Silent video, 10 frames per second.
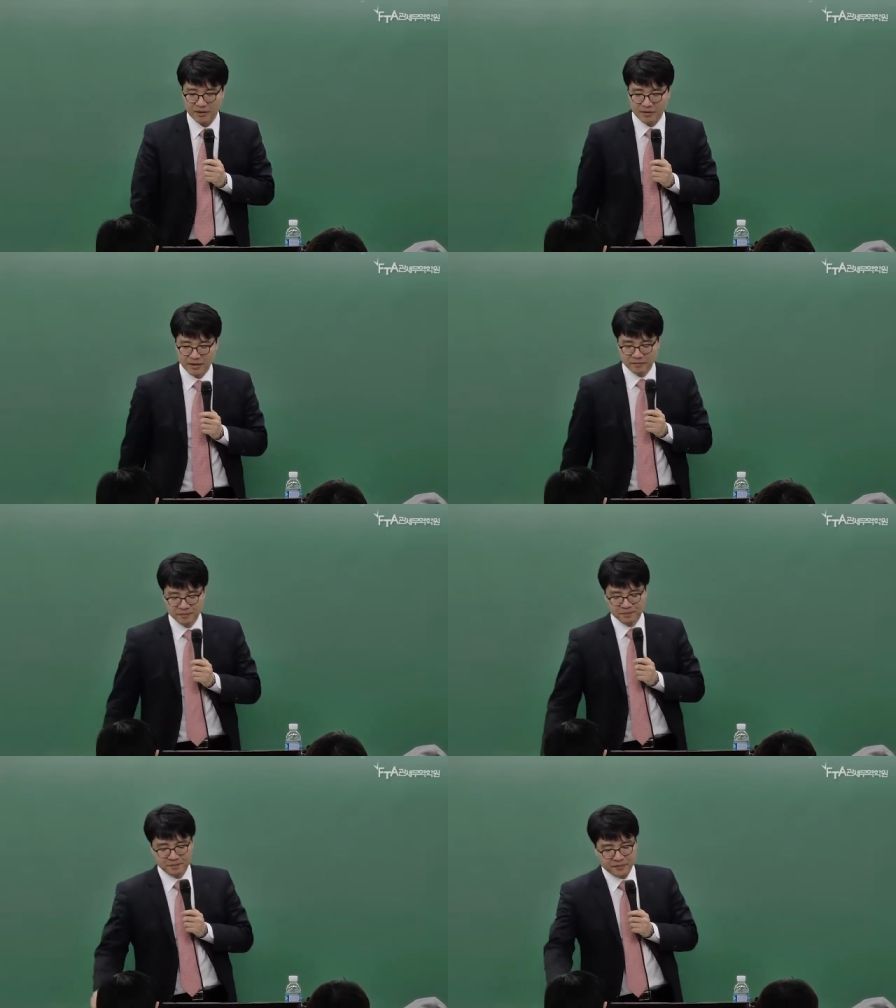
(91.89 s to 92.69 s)
근데
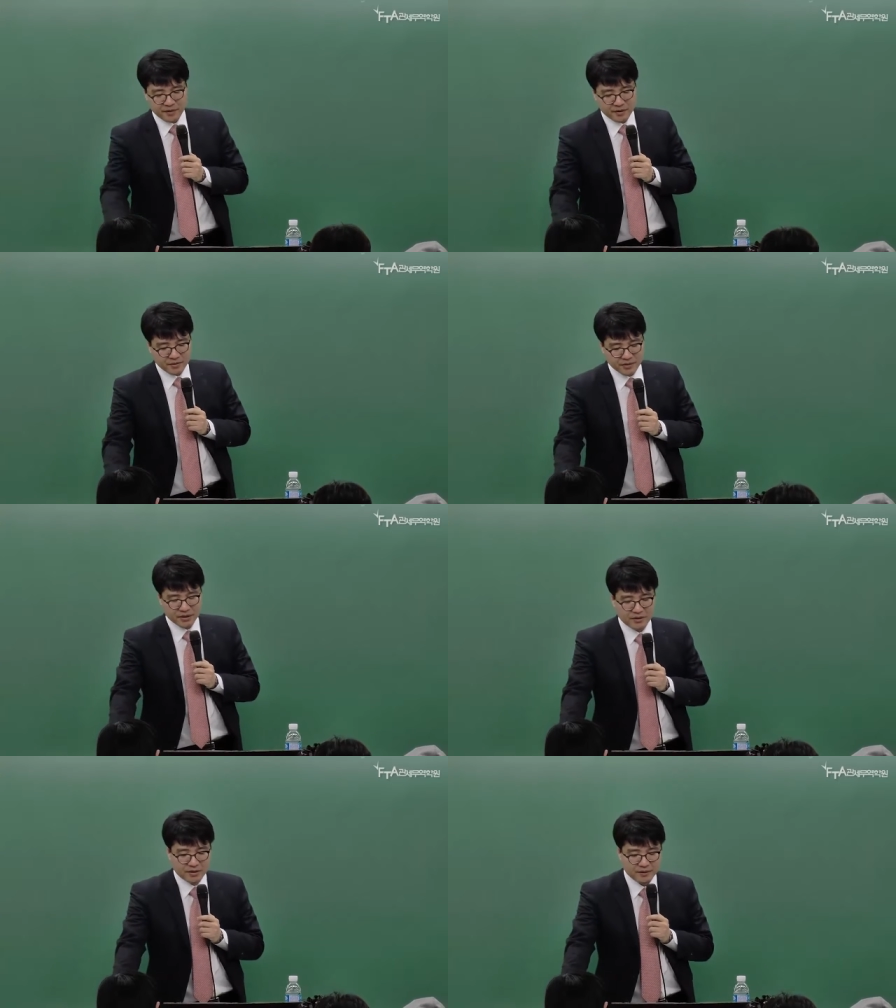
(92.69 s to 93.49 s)

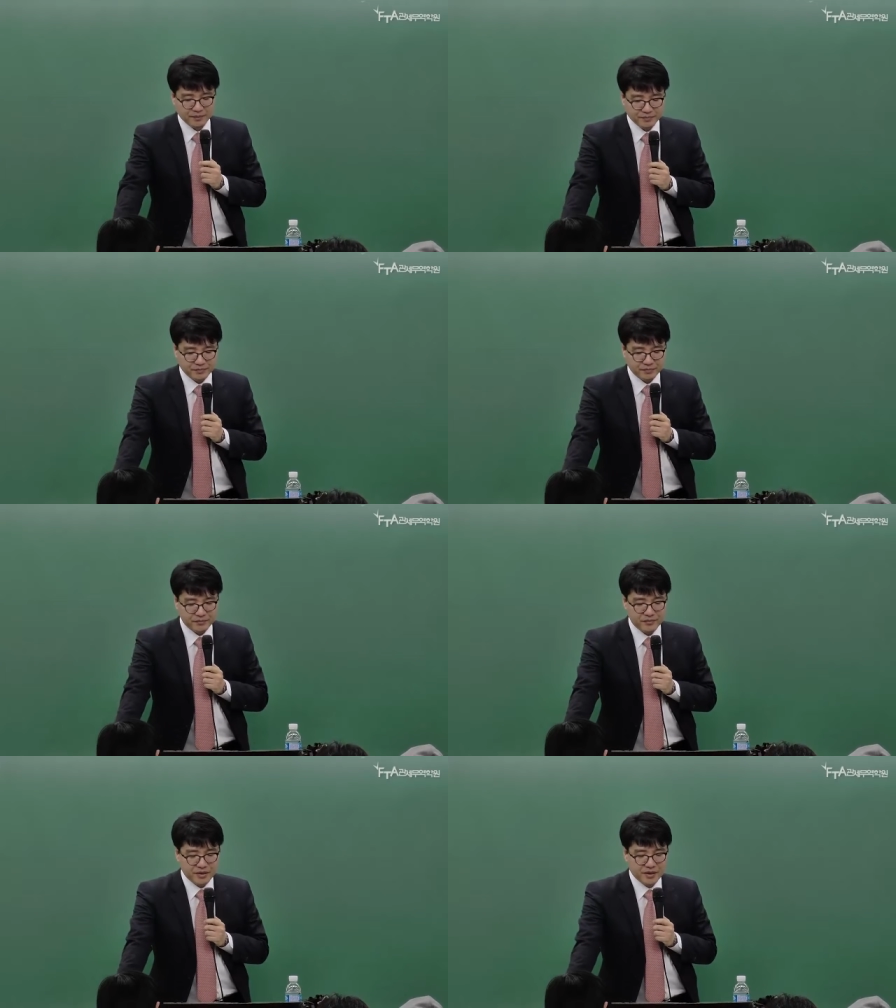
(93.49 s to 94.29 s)
어쨌든
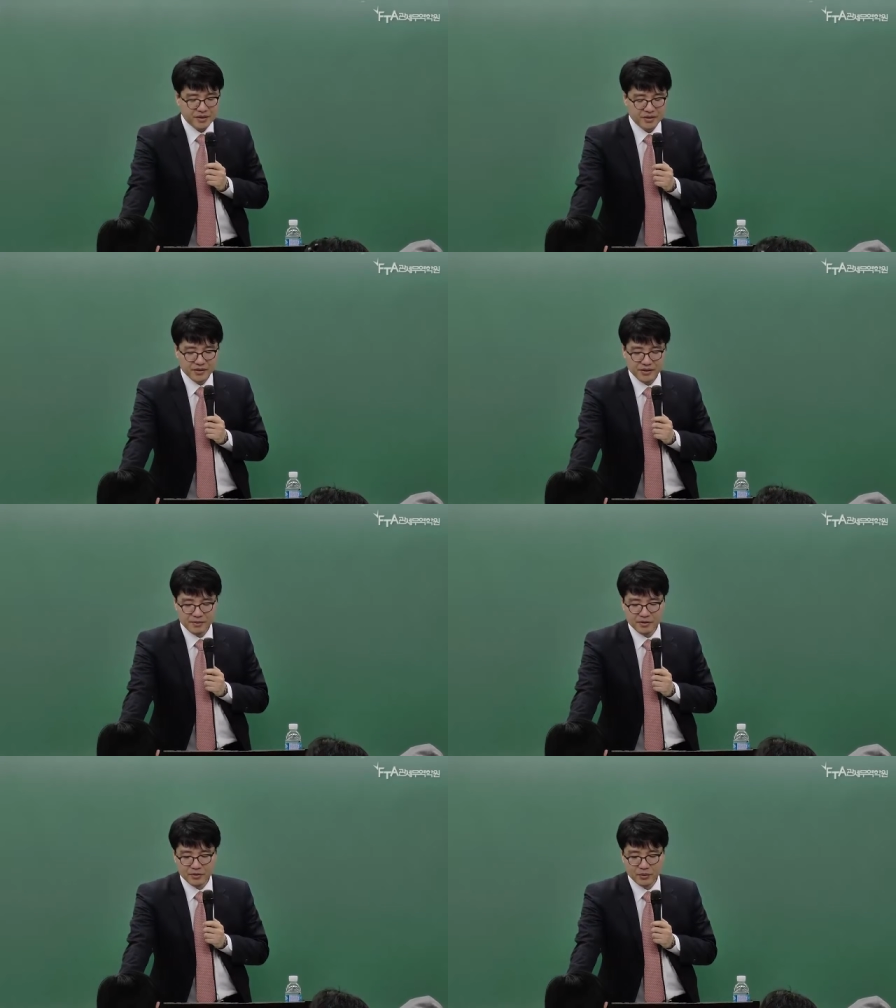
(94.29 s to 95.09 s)

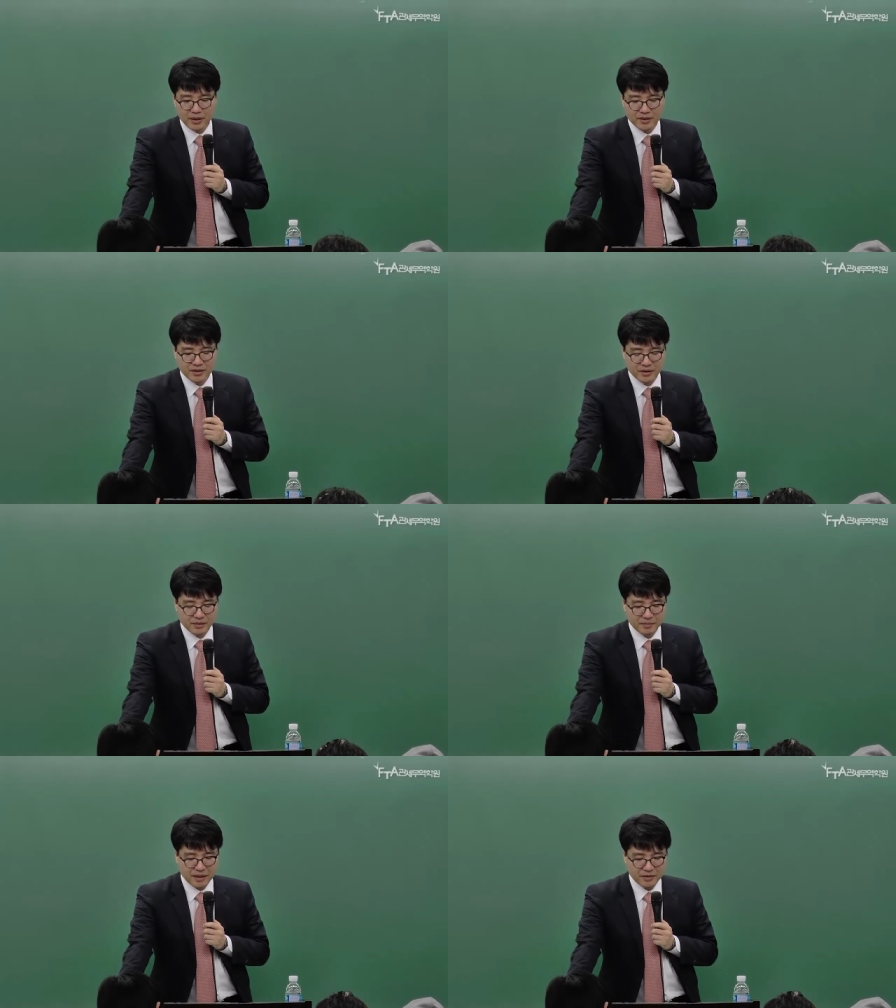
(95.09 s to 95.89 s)
2012년도와
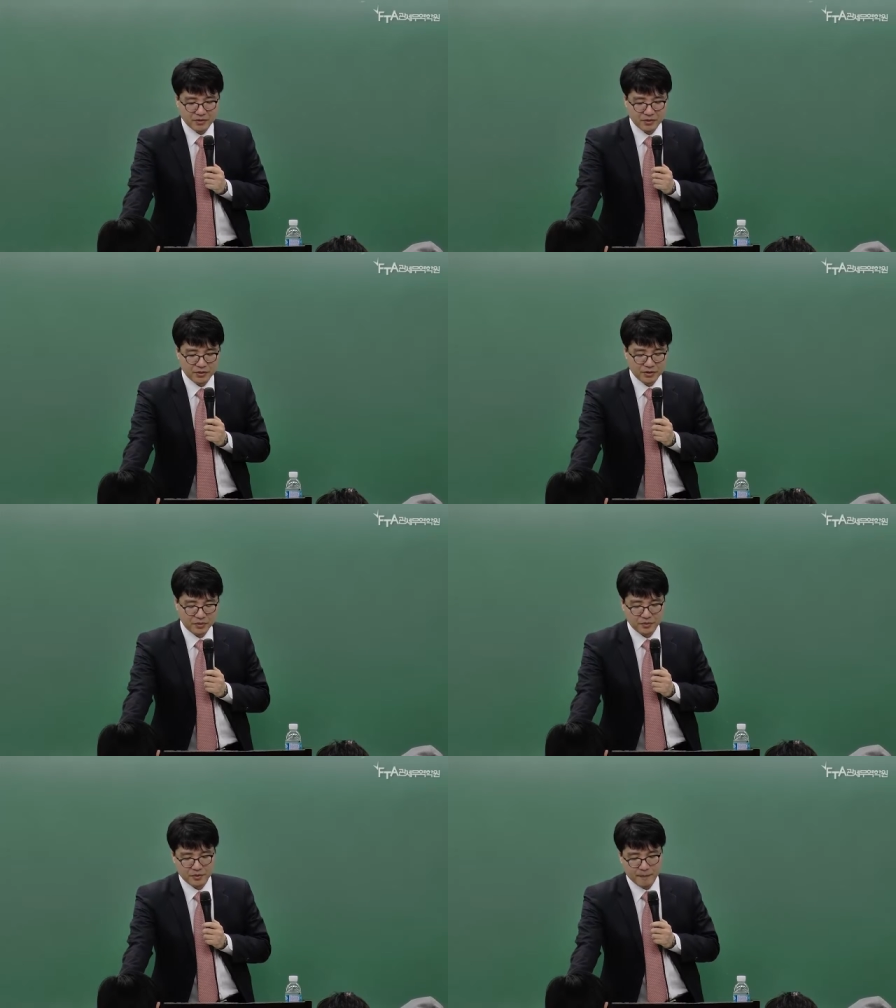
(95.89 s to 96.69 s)

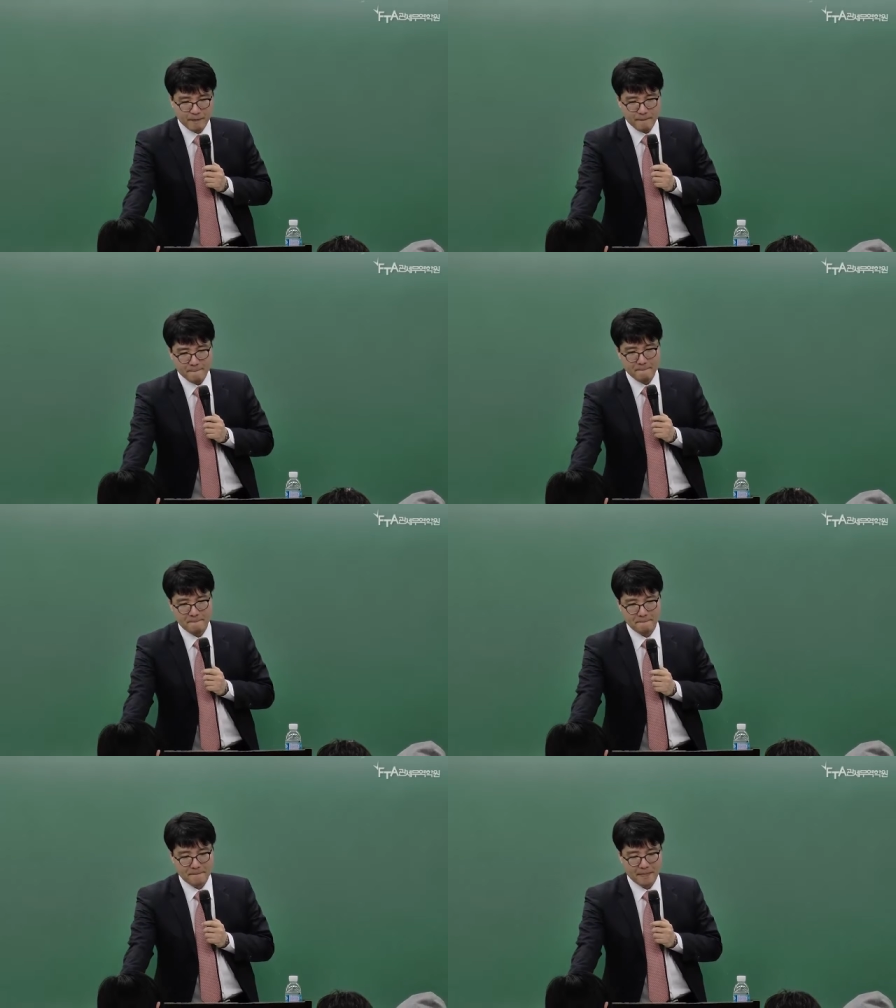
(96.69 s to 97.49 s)
2014년도는
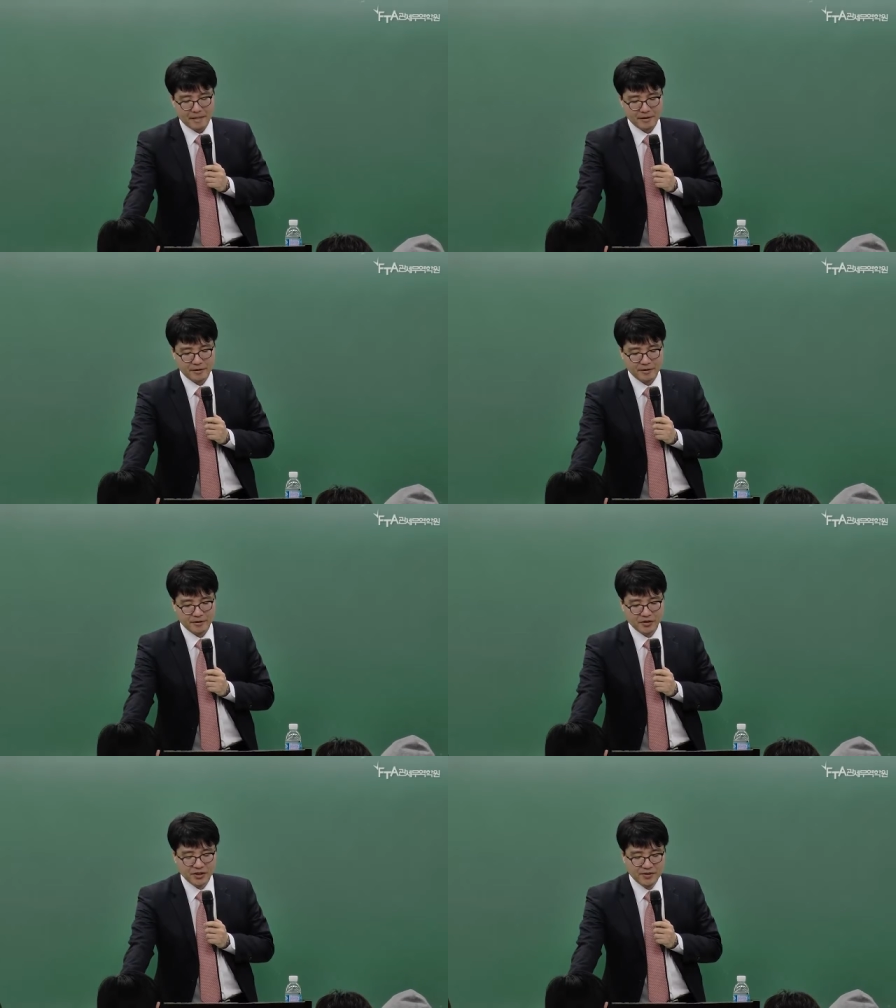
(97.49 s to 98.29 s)
음,
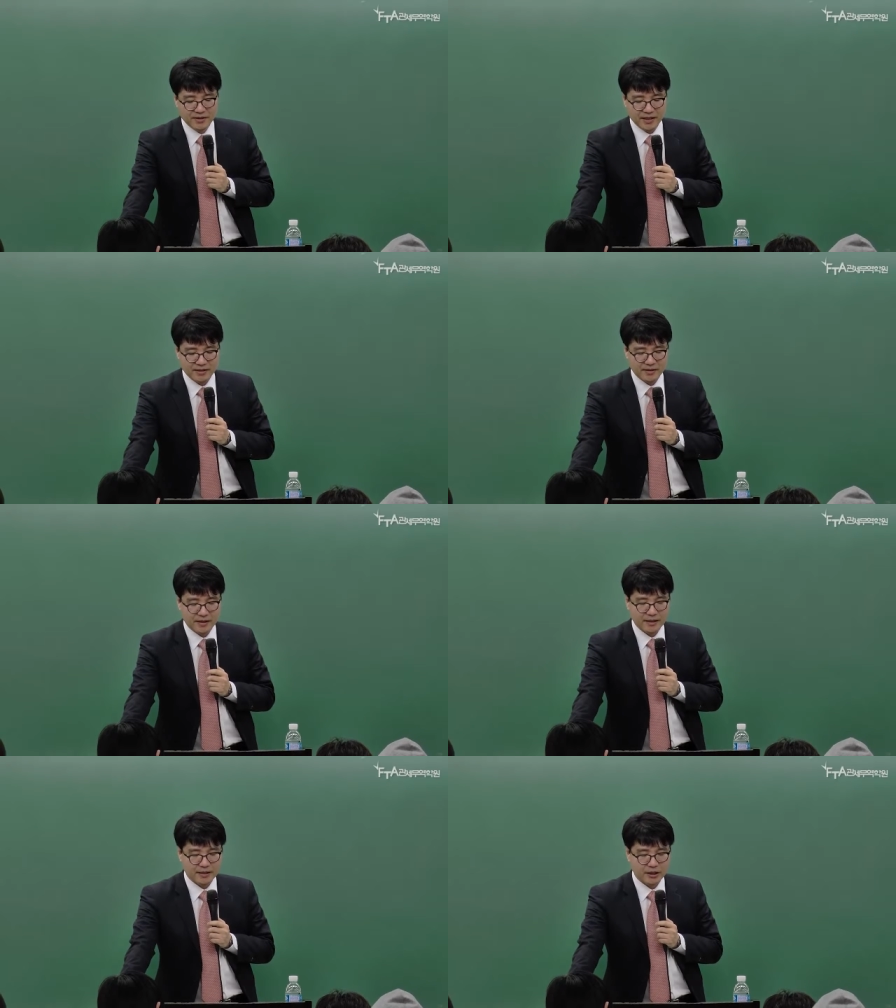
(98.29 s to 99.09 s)
그
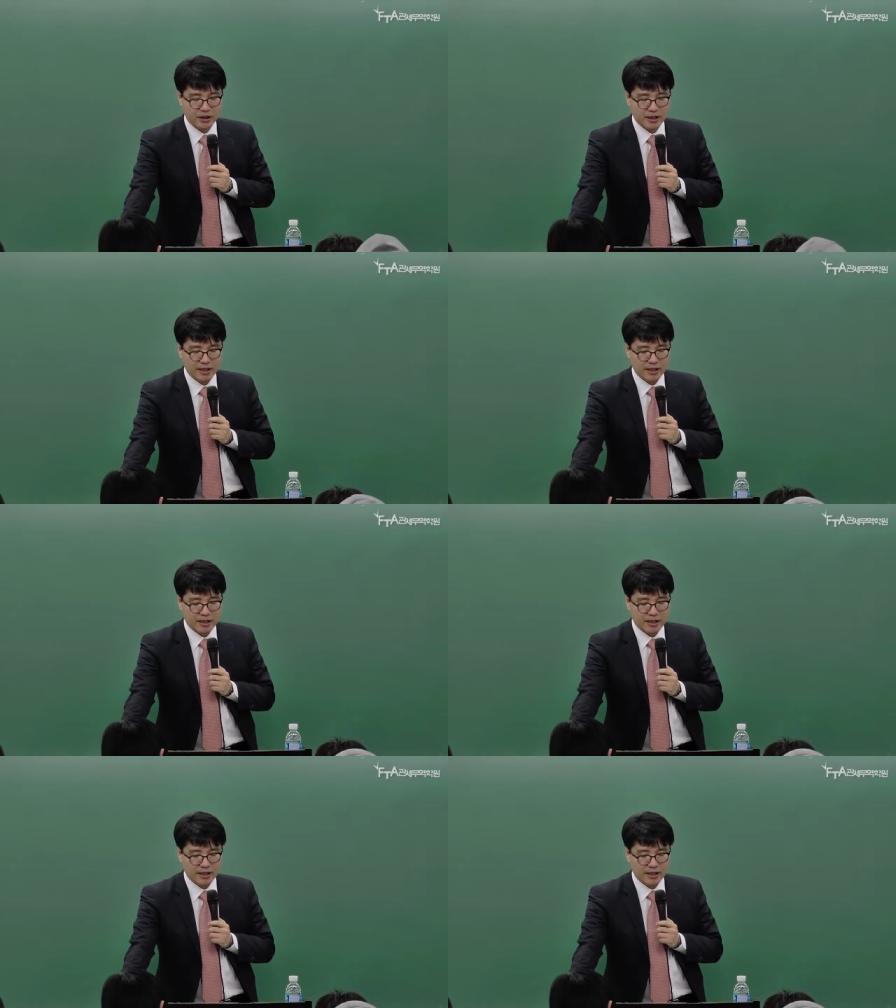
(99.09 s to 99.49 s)
전체적인